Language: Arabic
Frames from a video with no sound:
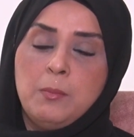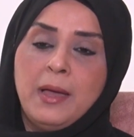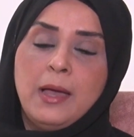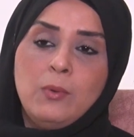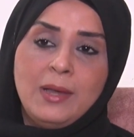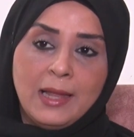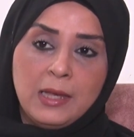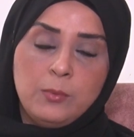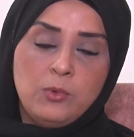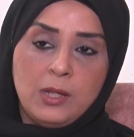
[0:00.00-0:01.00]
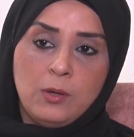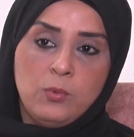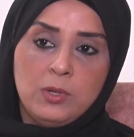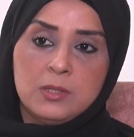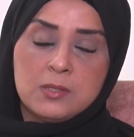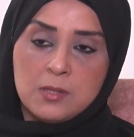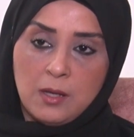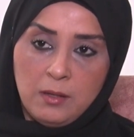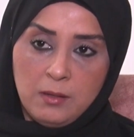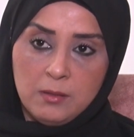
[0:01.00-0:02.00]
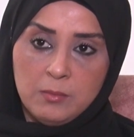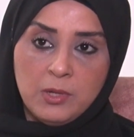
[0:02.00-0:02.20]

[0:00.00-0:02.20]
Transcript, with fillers: بحاول اعلمه الاول الصح